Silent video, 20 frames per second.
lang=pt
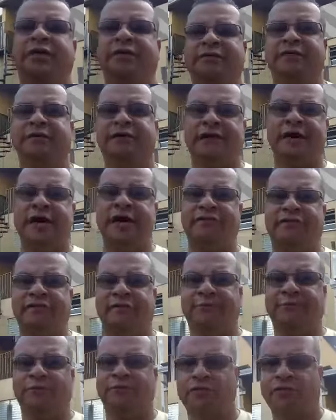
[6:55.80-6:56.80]
nessa
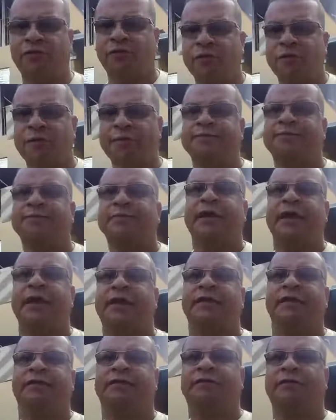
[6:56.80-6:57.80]
live, pessoal, é a
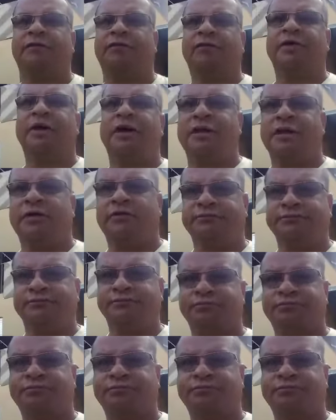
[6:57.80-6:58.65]
questão do canal.